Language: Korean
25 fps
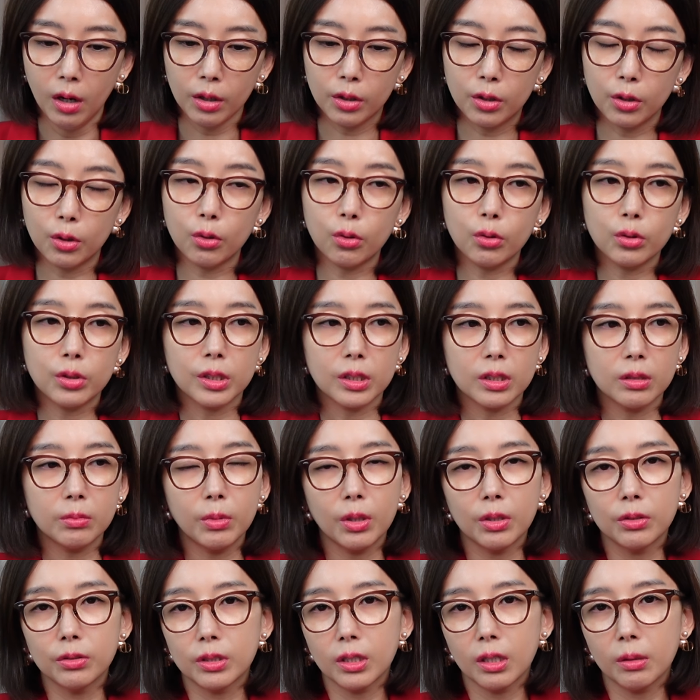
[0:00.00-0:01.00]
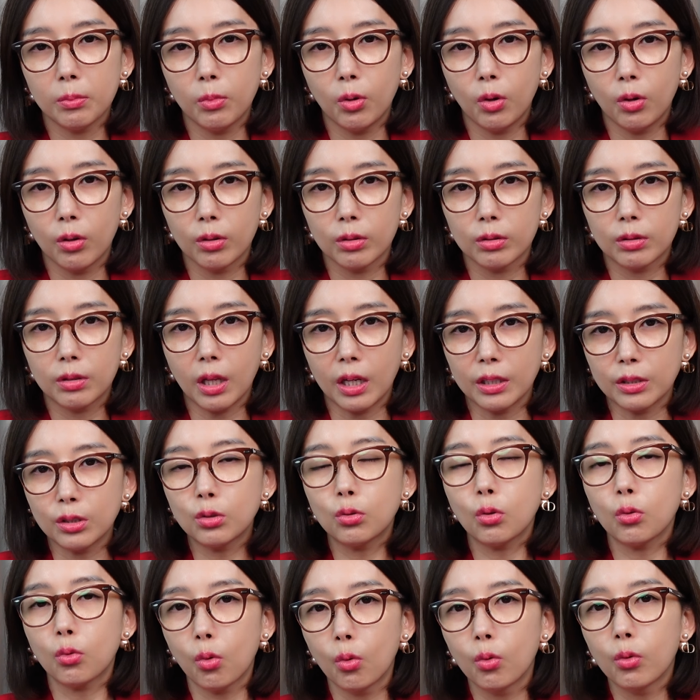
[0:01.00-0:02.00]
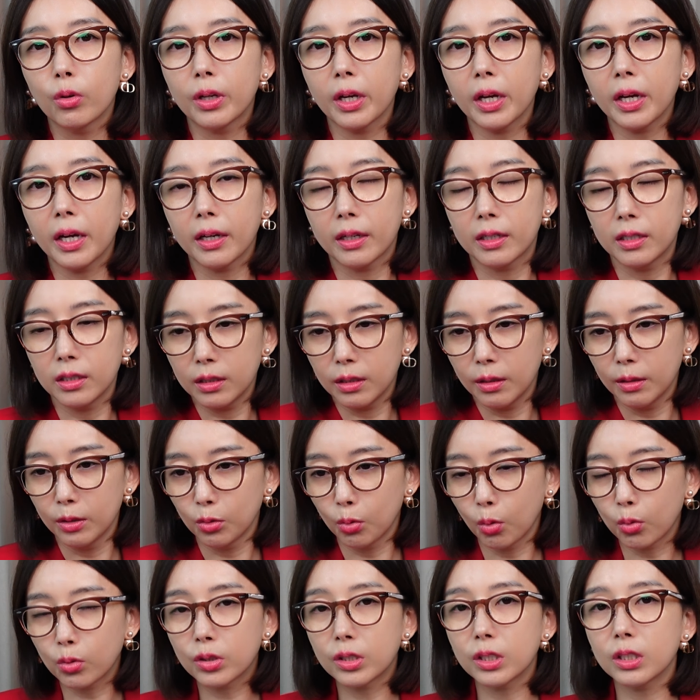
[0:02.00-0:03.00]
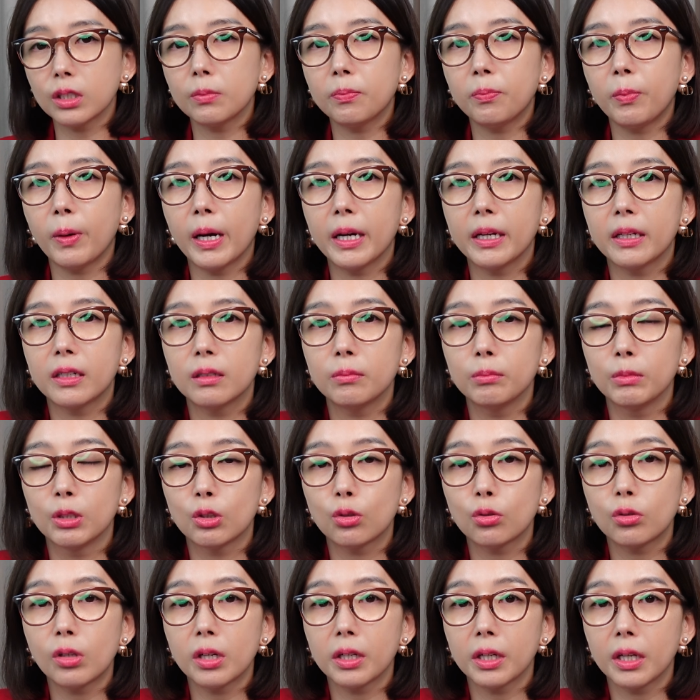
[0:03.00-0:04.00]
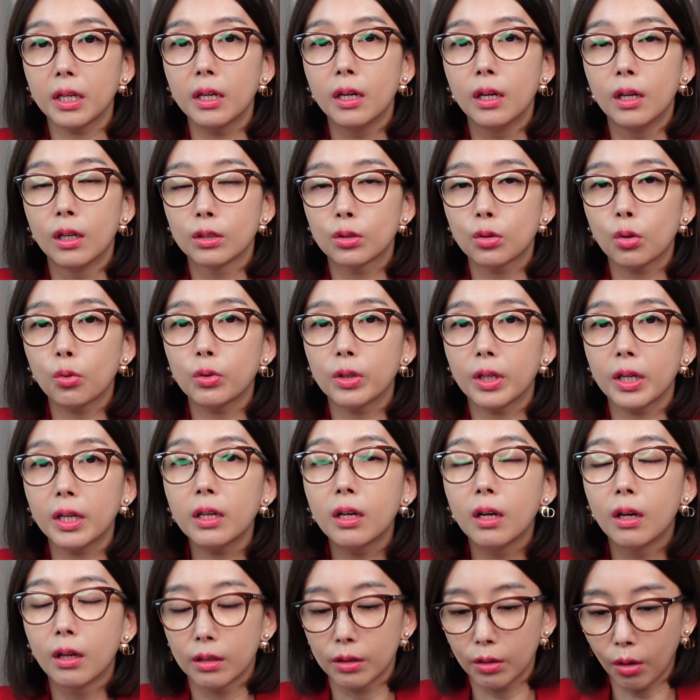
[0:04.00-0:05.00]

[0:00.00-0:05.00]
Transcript: 그리고 지금 현재 뭐 다시 또 공개 그 녹취 파일을 민주당의 손에